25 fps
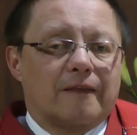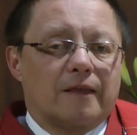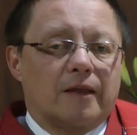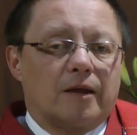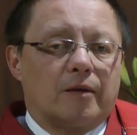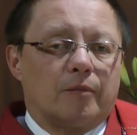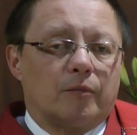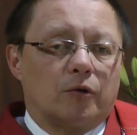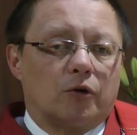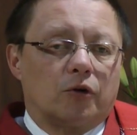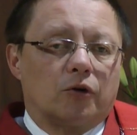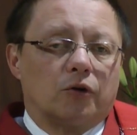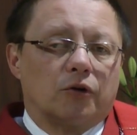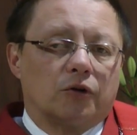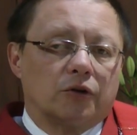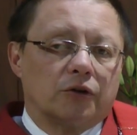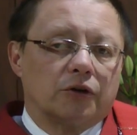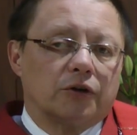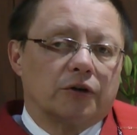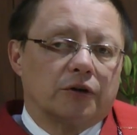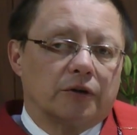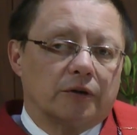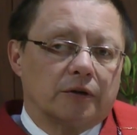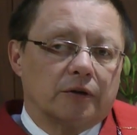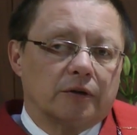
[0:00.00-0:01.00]
Bo
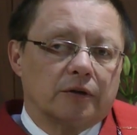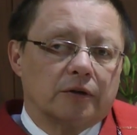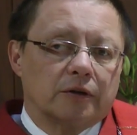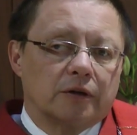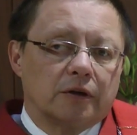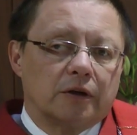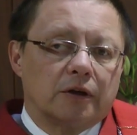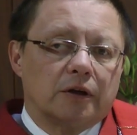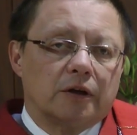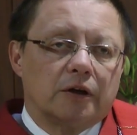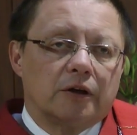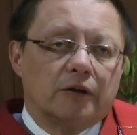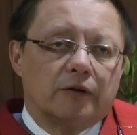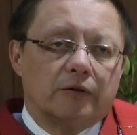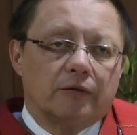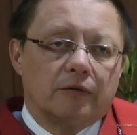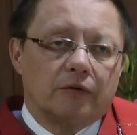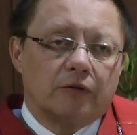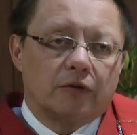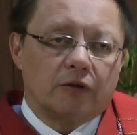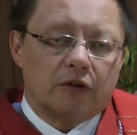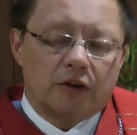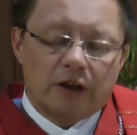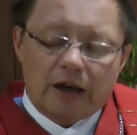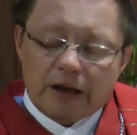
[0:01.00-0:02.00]
e,
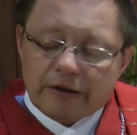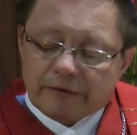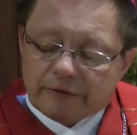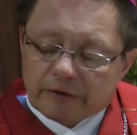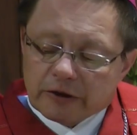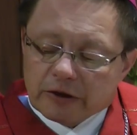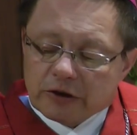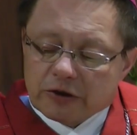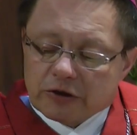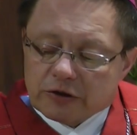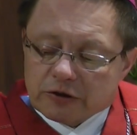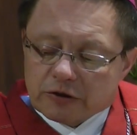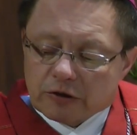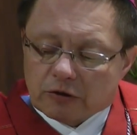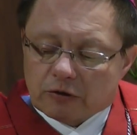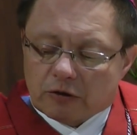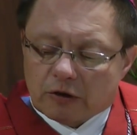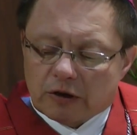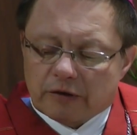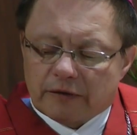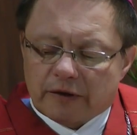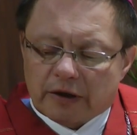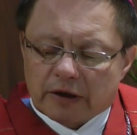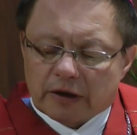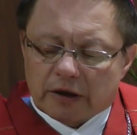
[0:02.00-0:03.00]
nie wyjście do
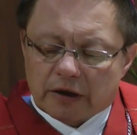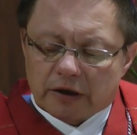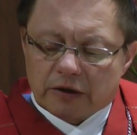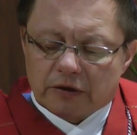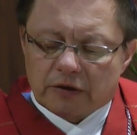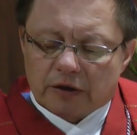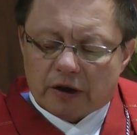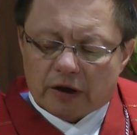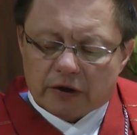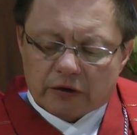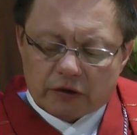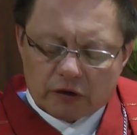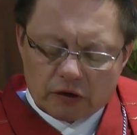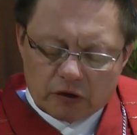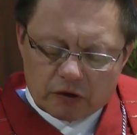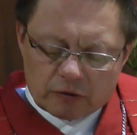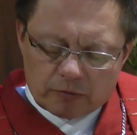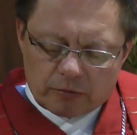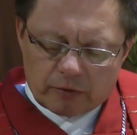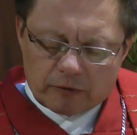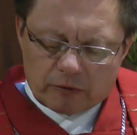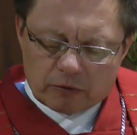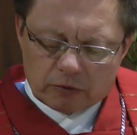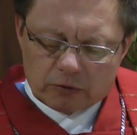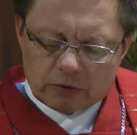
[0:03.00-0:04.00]
ewangelizacji
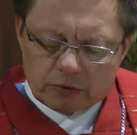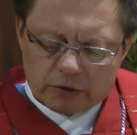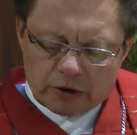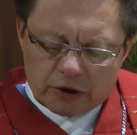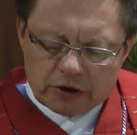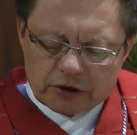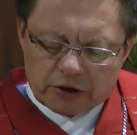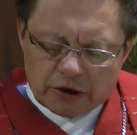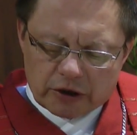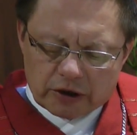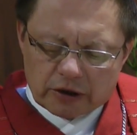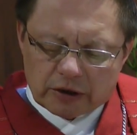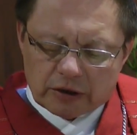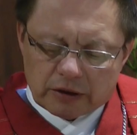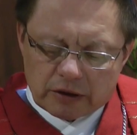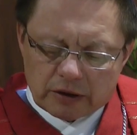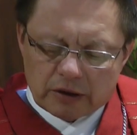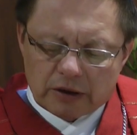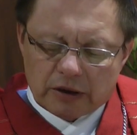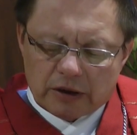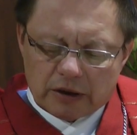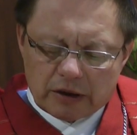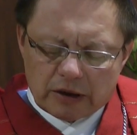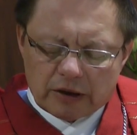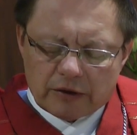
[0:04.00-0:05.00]
spowoduje, że
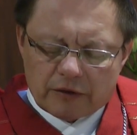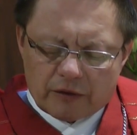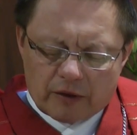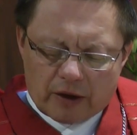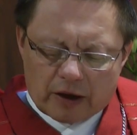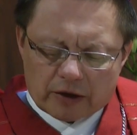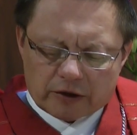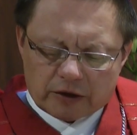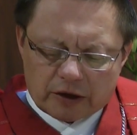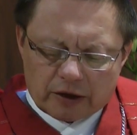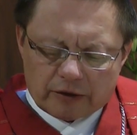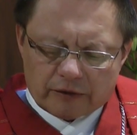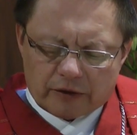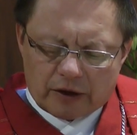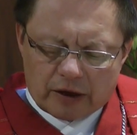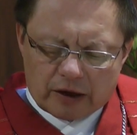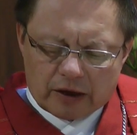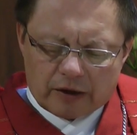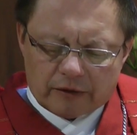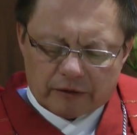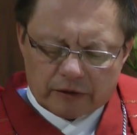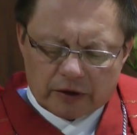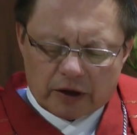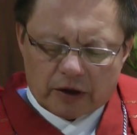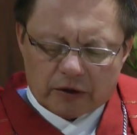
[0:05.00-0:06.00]
nasza
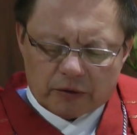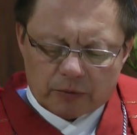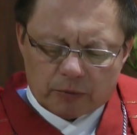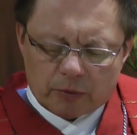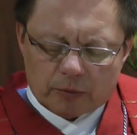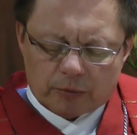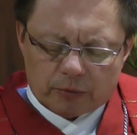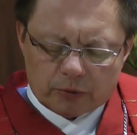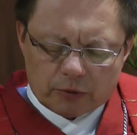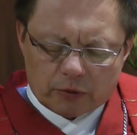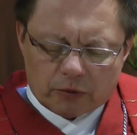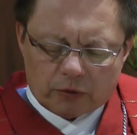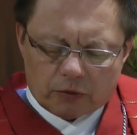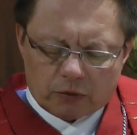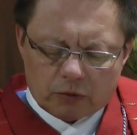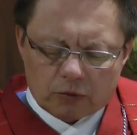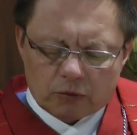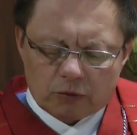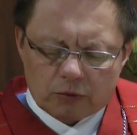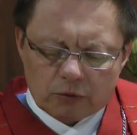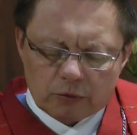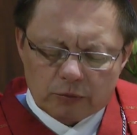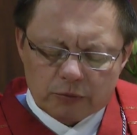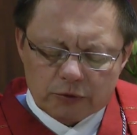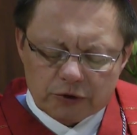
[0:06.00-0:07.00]
wiara w nas po
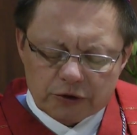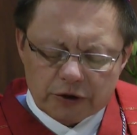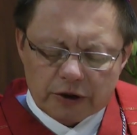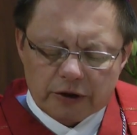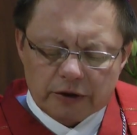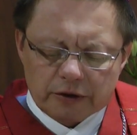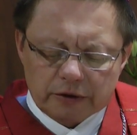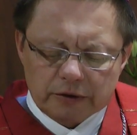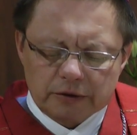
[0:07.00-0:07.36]
prostu umrze.